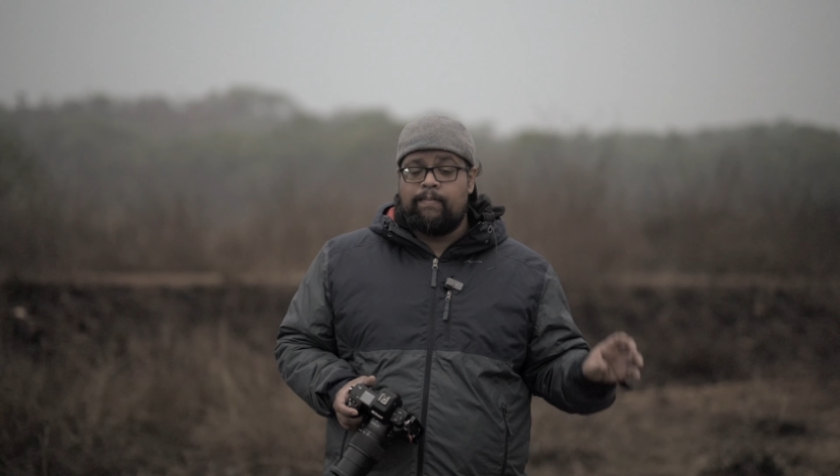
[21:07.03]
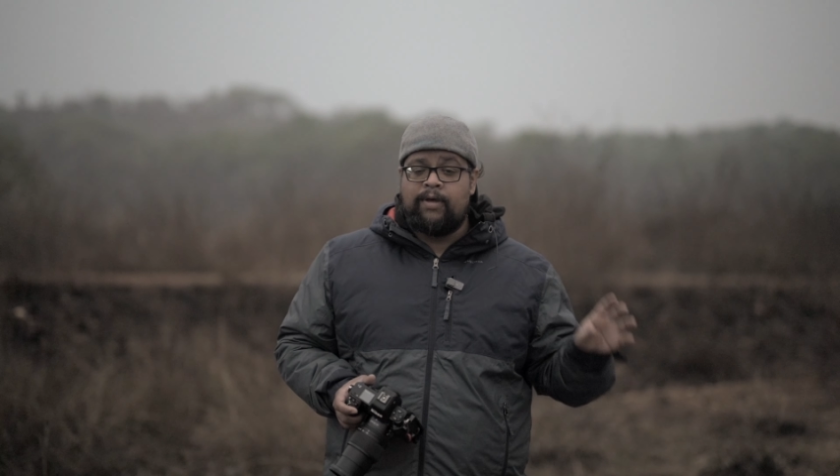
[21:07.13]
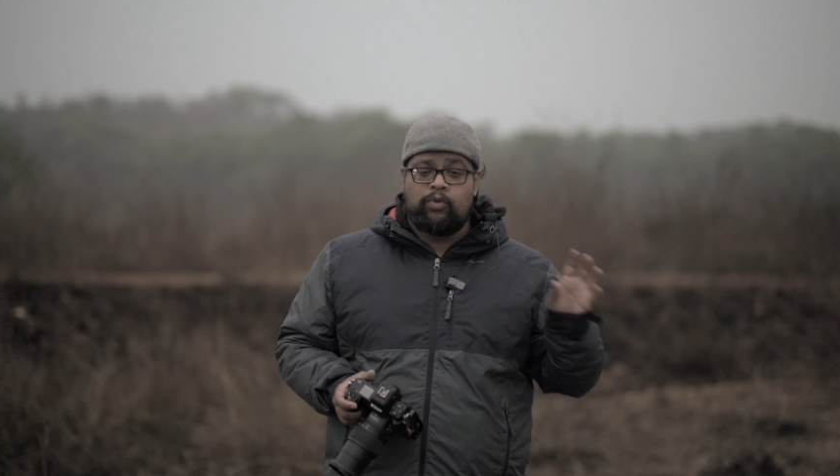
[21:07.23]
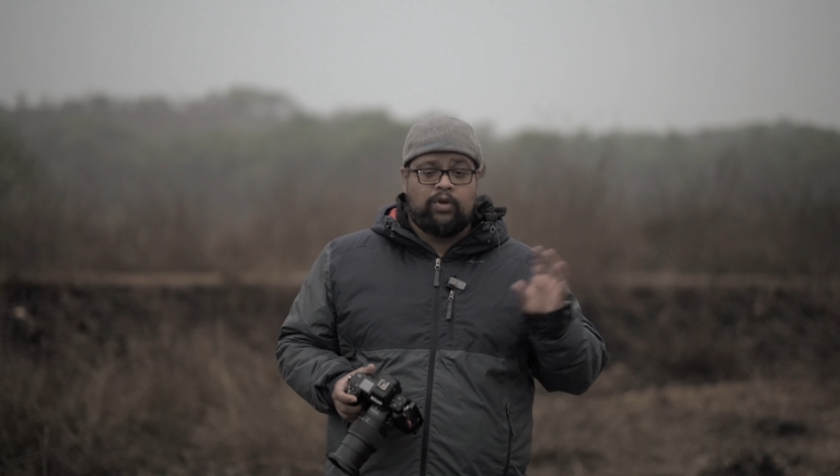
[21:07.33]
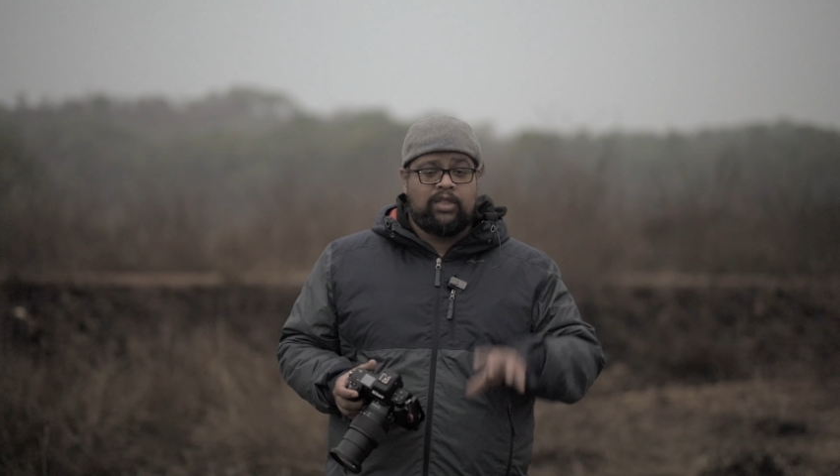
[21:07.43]

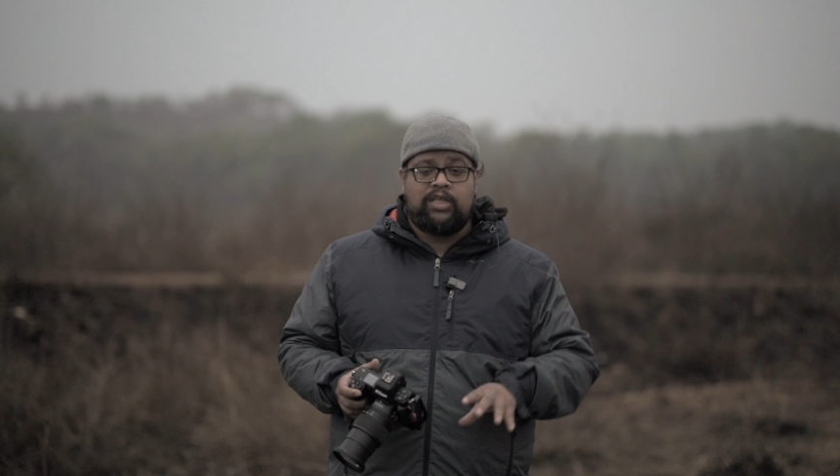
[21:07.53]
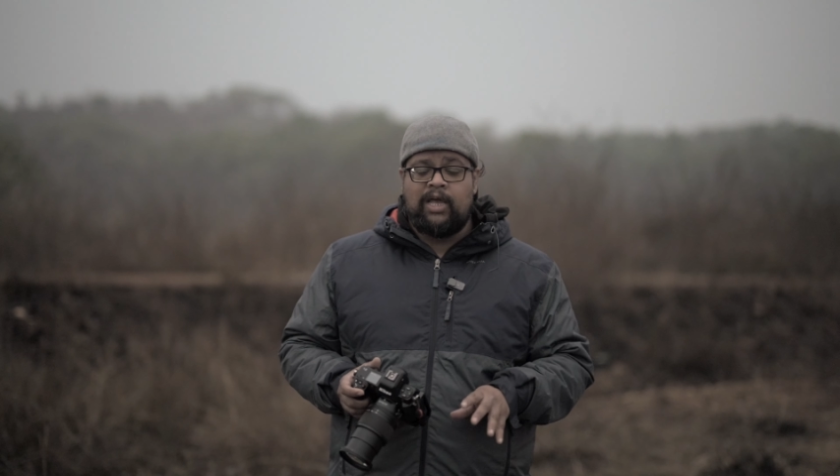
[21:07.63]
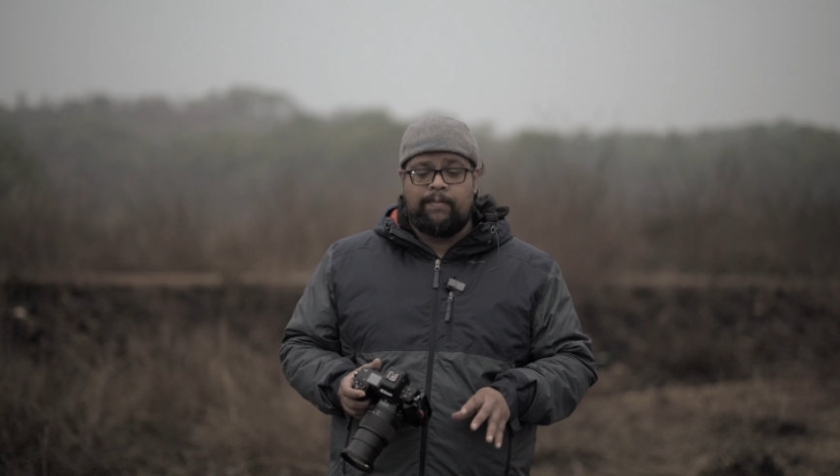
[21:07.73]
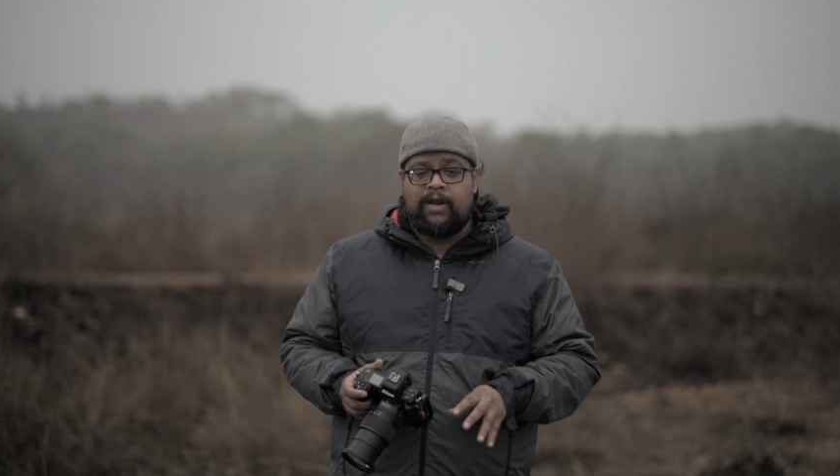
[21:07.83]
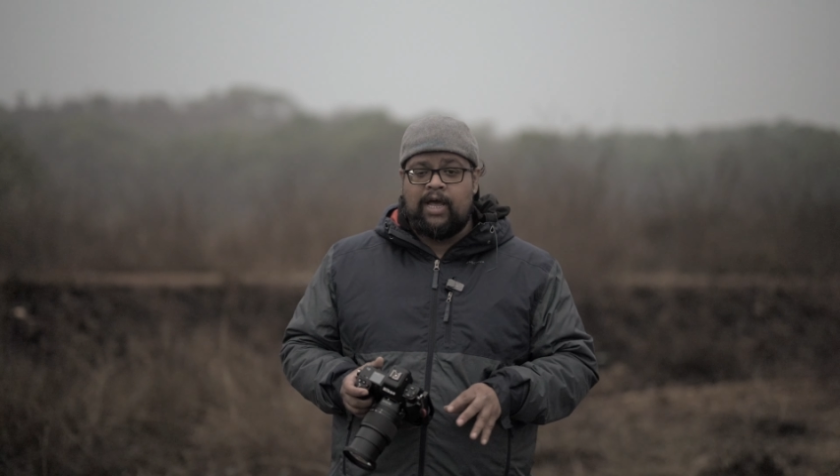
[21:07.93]
मैं तुरंत
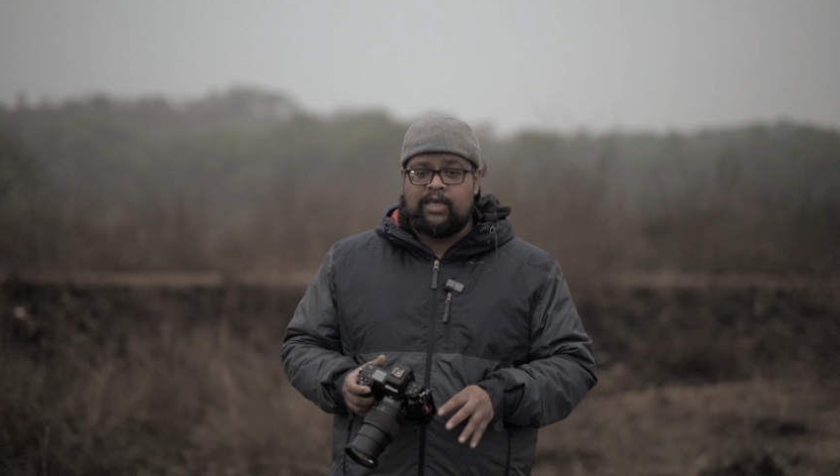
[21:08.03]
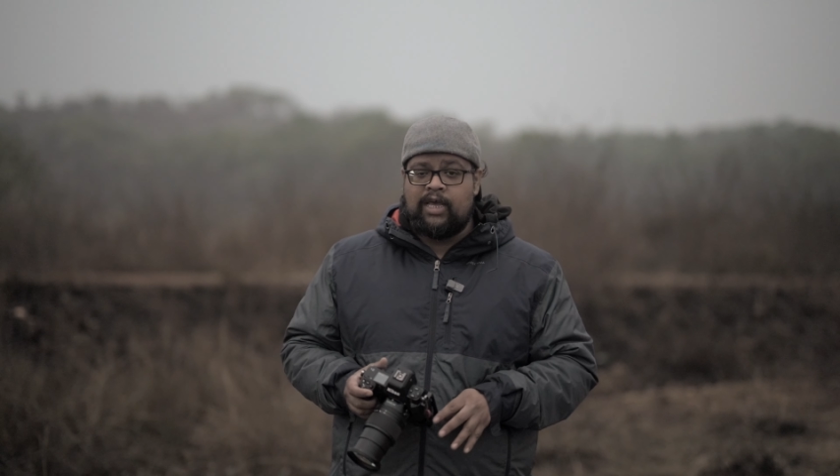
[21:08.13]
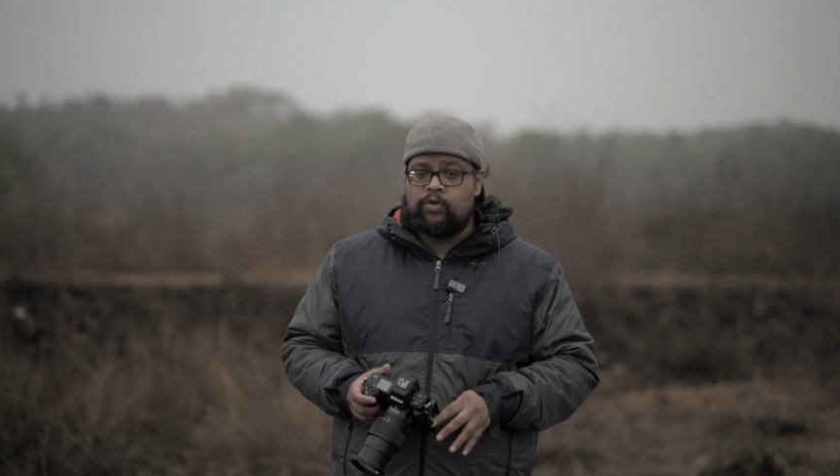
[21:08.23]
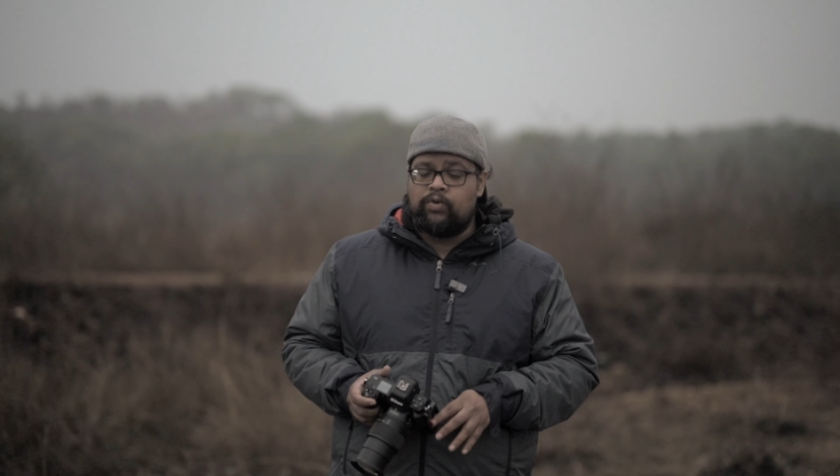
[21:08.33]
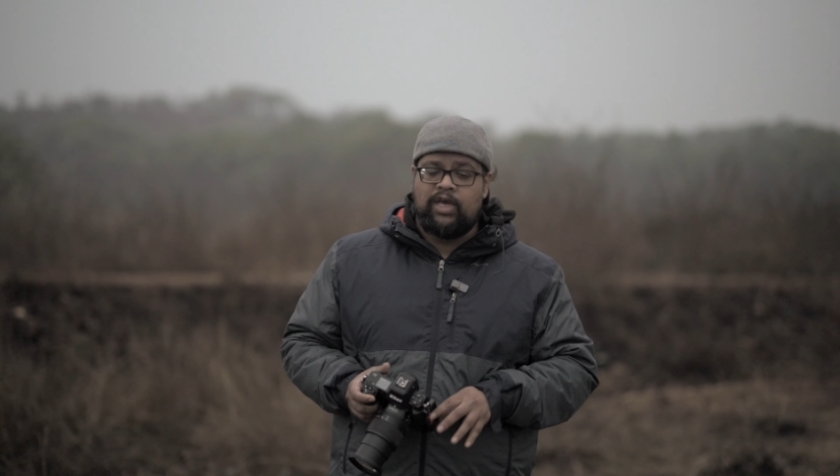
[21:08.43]
यहाँ पर आ
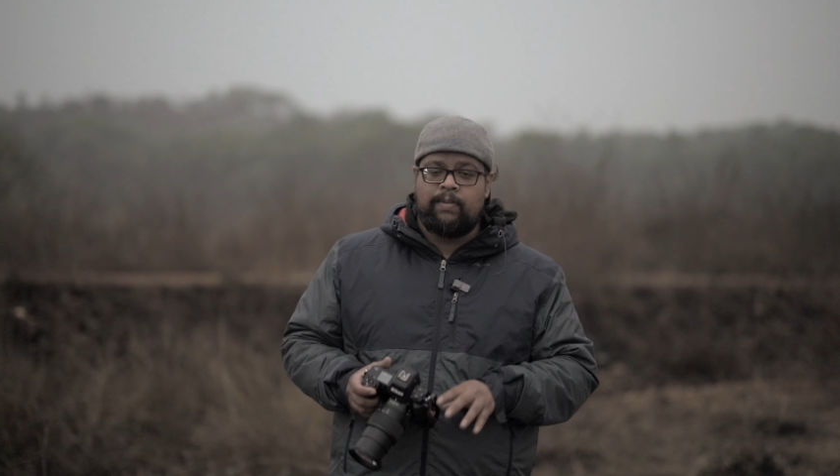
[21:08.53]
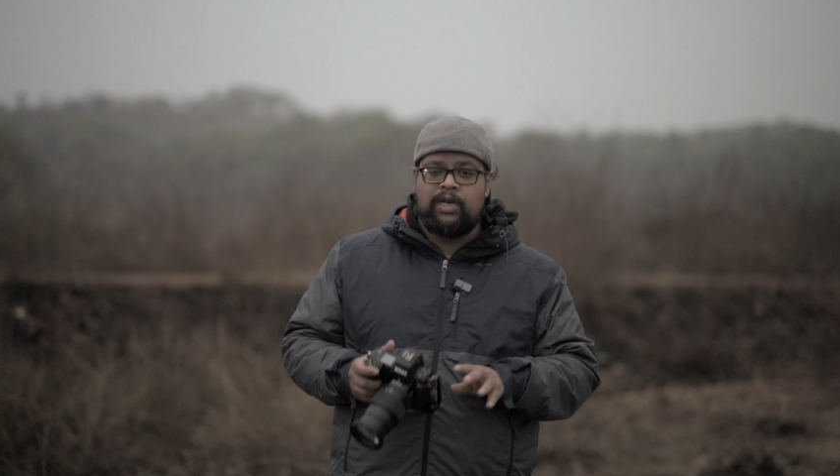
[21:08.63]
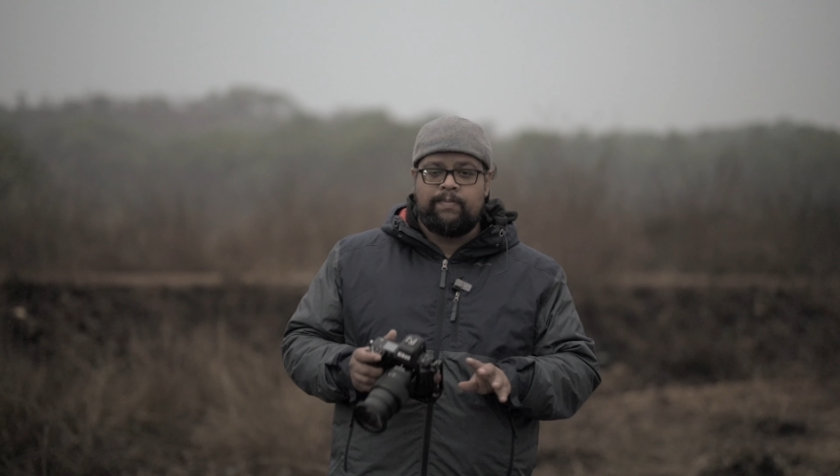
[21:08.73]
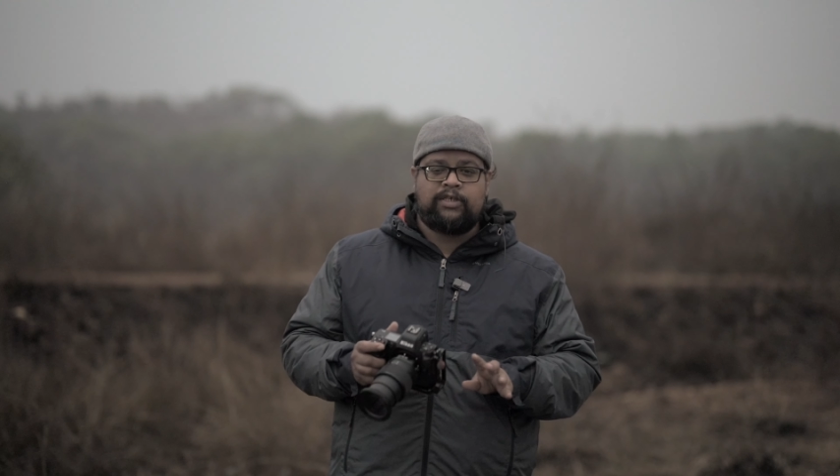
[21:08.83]
गया क्योंकि हमारे